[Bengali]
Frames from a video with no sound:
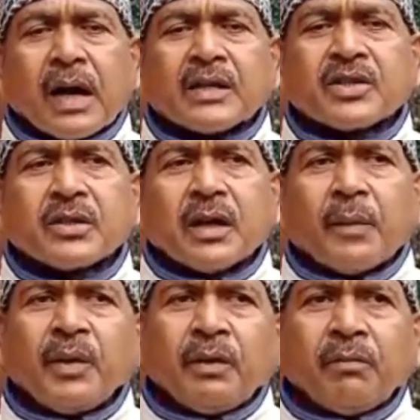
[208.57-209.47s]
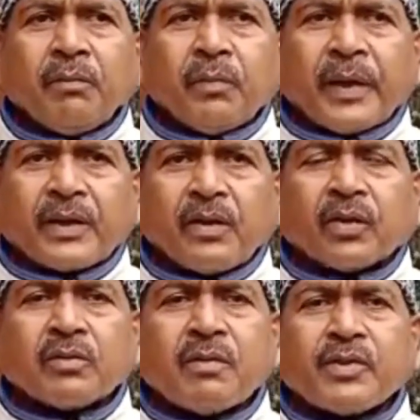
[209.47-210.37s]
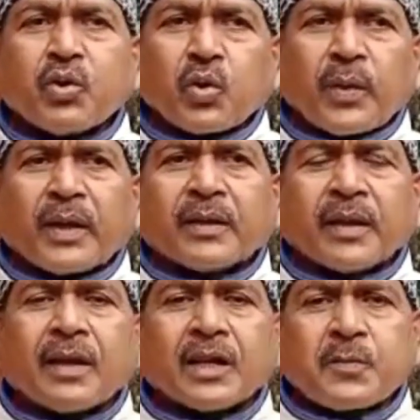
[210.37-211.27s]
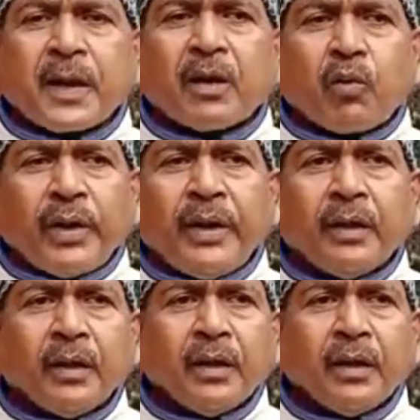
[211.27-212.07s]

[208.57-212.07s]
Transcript: গাছ আমি ব্যক্তিগতভাবে ছোটোবেলা থেকে গাছপালা করি